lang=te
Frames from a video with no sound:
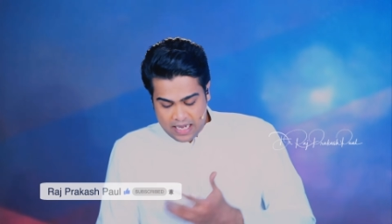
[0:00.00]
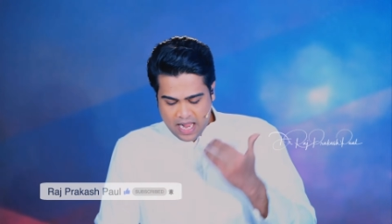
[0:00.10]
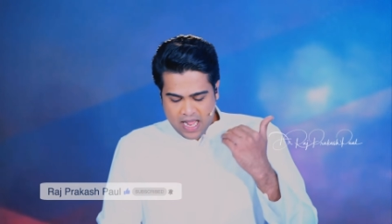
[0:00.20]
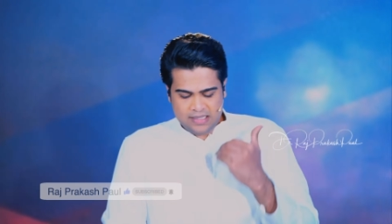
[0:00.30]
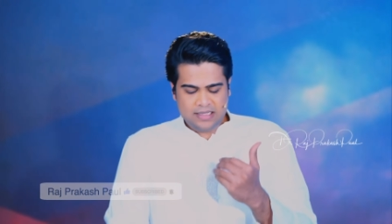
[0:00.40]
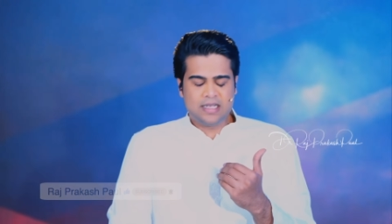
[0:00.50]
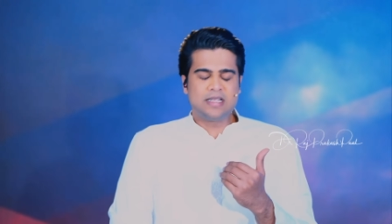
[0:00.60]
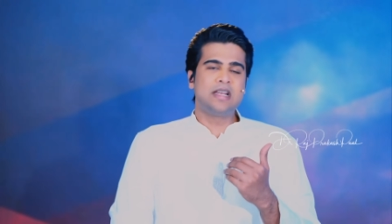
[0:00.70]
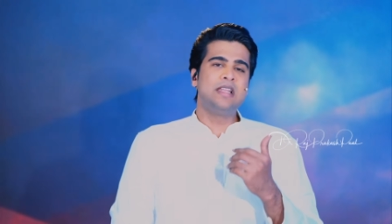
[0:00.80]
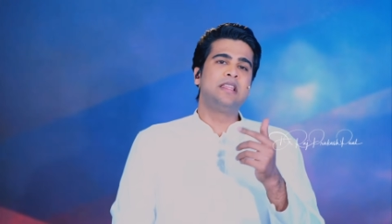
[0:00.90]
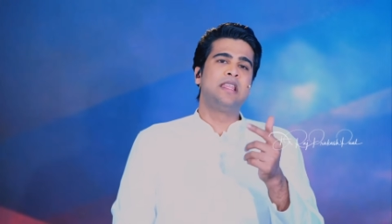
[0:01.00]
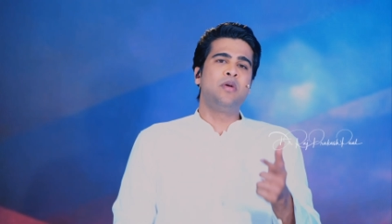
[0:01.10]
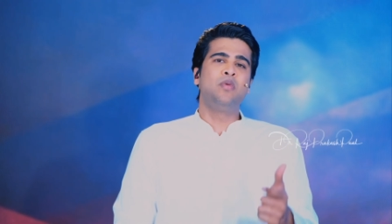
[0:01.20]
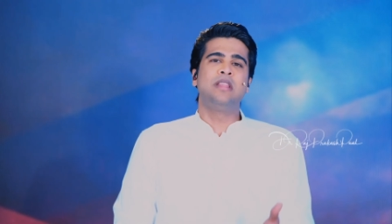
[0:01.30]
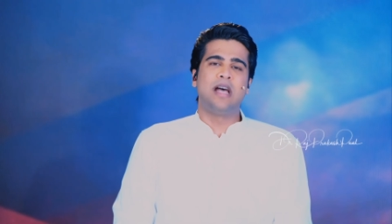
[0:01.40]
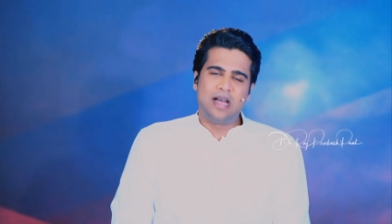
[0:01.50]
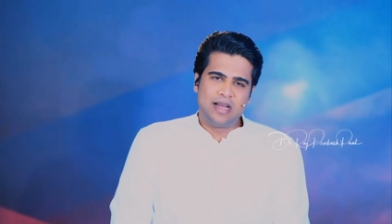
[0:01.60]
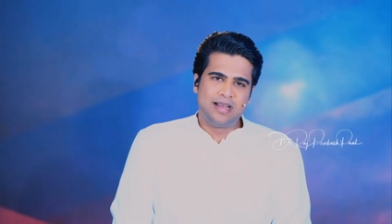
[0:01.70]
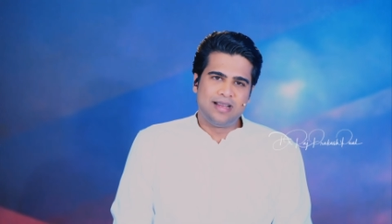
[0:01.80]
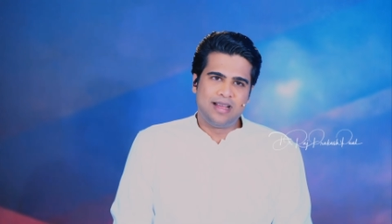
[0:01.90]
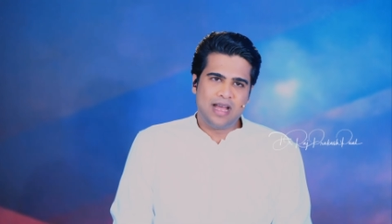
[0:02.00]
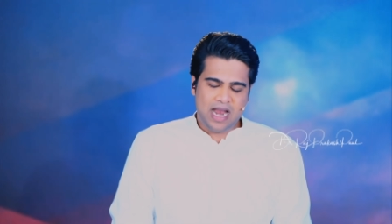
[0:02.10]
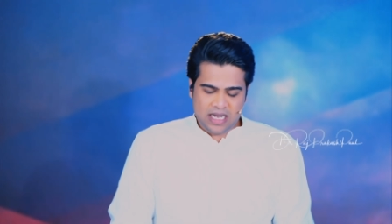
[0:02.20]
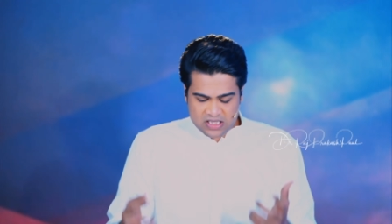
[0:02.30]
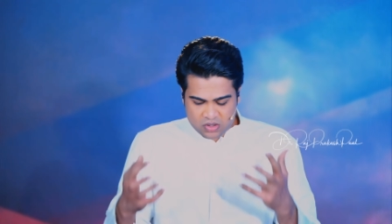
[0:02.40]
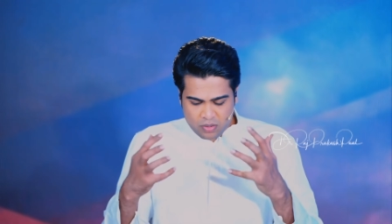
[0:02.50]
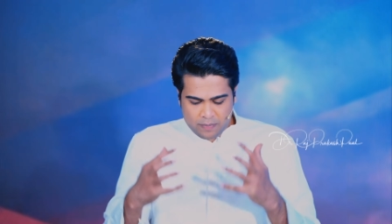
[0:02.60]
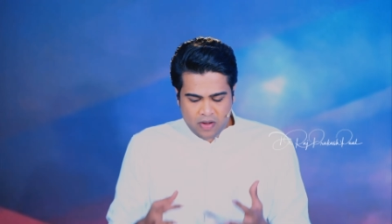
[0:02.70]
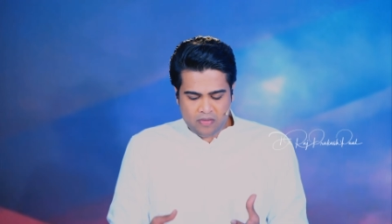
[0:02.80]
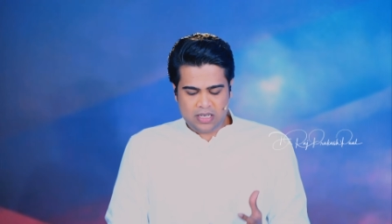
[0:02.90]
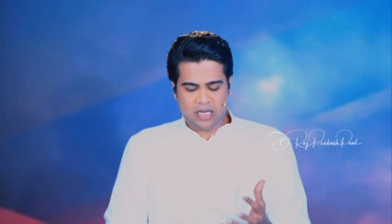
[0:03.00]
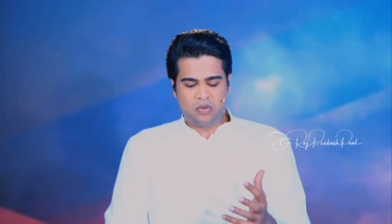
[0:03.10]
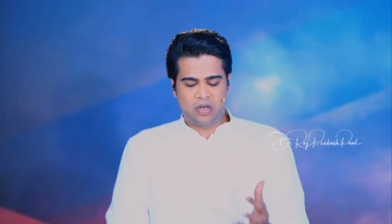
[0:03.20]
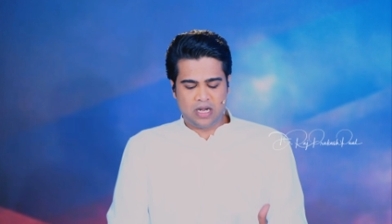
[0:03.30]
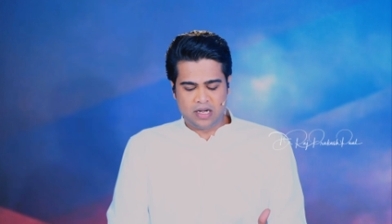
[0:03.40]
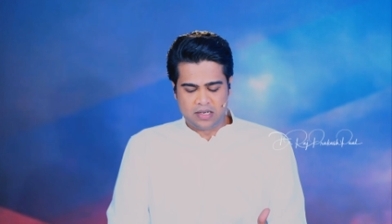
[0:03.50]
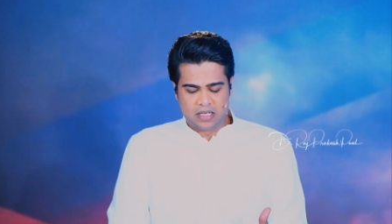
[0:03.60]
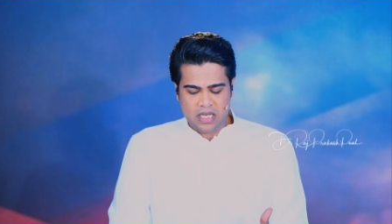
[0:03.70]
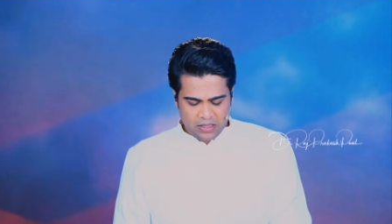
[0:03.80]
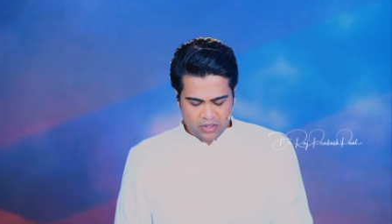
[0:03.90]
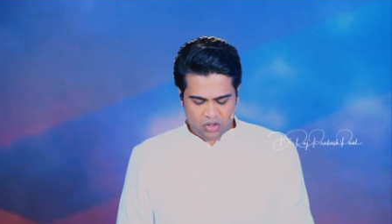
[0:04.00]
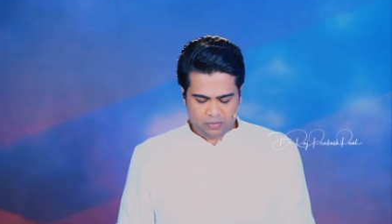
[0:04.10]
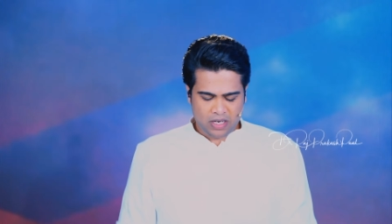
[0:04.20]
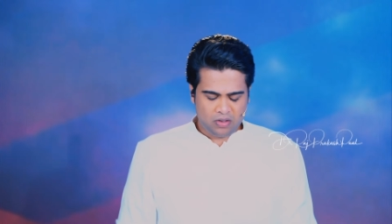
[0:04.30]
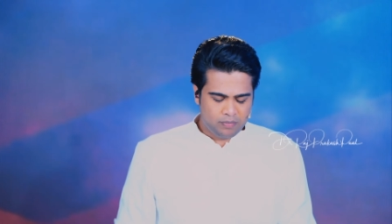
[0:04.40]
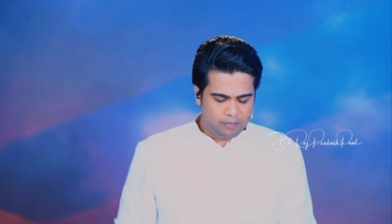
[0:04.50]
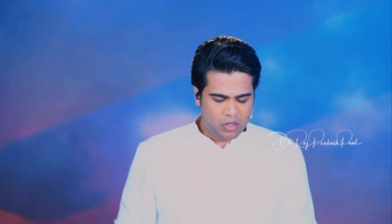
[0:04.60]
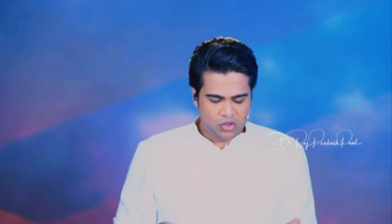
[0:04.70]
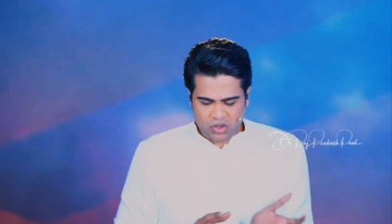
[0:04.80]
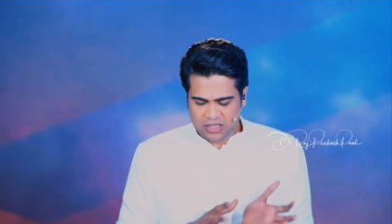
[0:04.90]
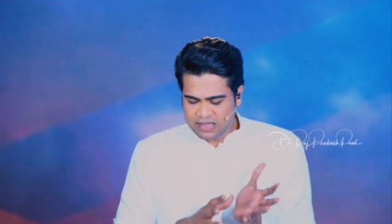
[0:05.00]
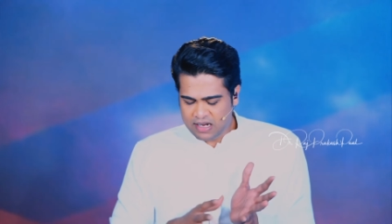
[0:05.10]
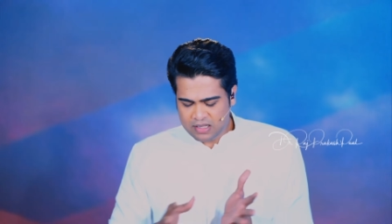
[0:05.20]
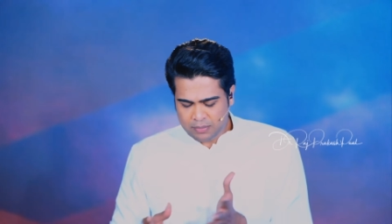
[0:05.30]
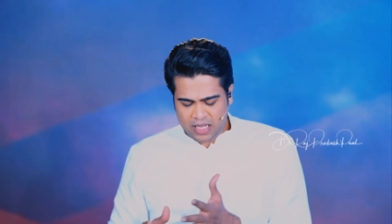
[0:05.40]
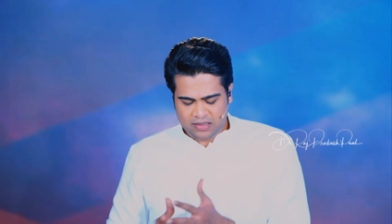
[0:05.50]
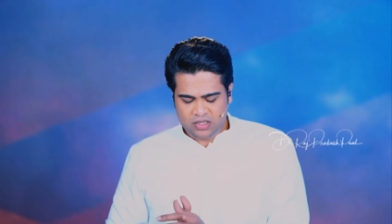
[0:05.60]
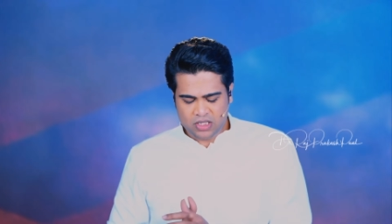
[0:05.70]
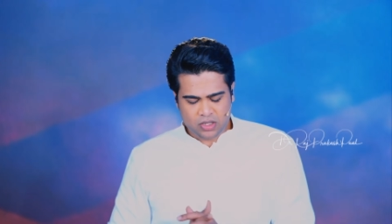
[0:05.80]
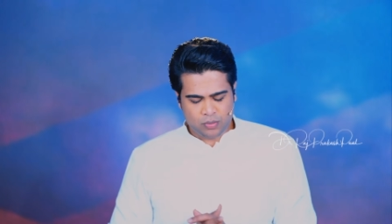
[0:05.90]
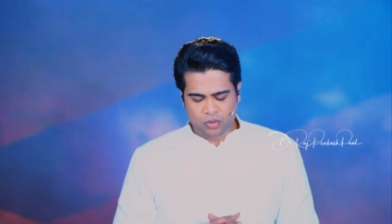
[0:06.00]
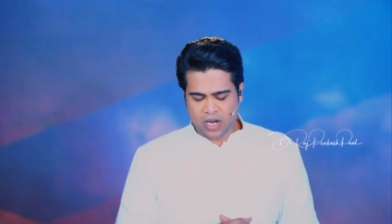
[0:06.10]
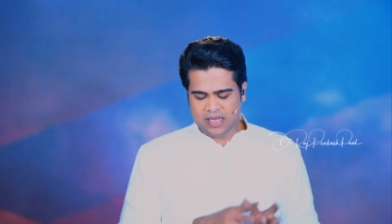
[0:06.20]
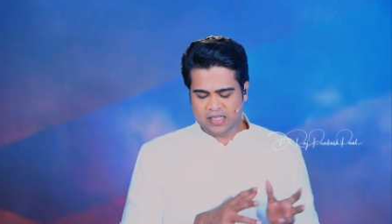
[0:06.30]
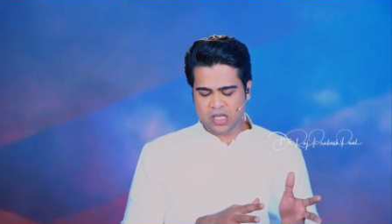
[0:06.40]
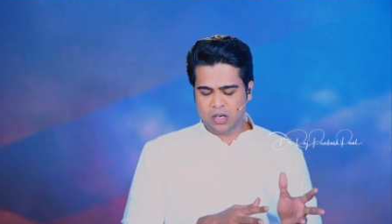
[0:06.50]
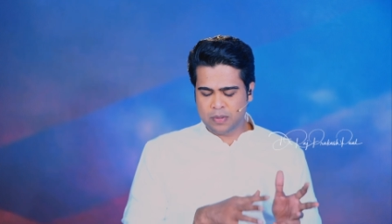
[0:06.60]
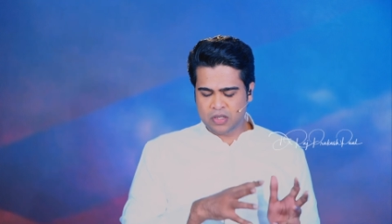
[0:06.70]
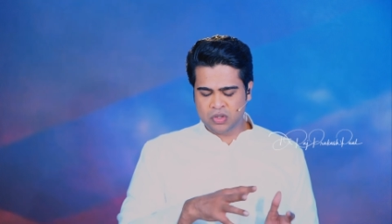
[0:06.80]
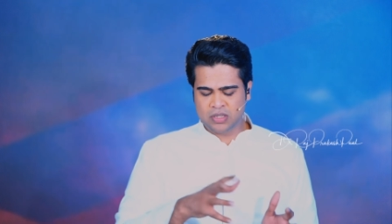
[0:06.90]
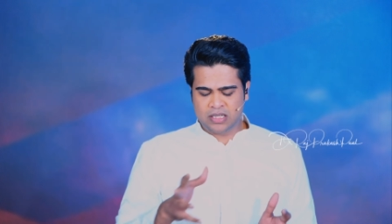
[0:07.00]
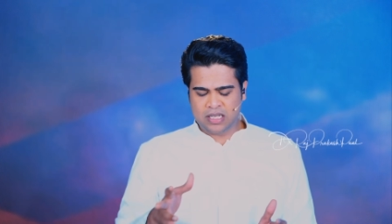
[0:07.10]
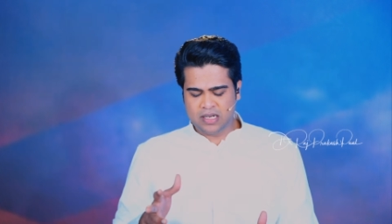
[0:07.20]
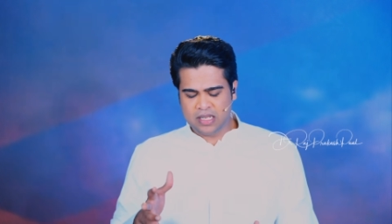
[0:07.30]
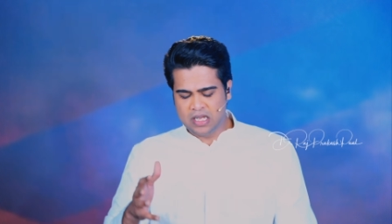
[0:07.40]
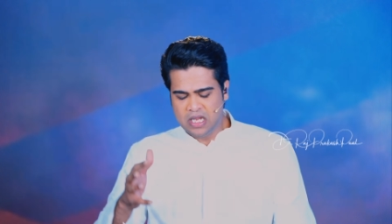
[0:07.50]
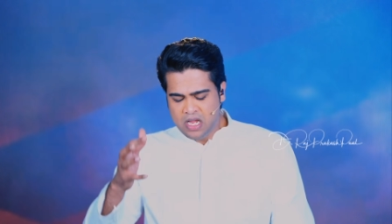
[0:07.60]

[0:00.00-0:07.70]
నాది కాదు కానీ దేవునిదా అన్న స్వభావాన్ని కలిగి ఉండాలండి ఈరోజు మనం పరిశుద్ధత అన్నప్పుడు అర్థం చేసుకోము అనేకసార్లు పరిశుద్ధత అంటే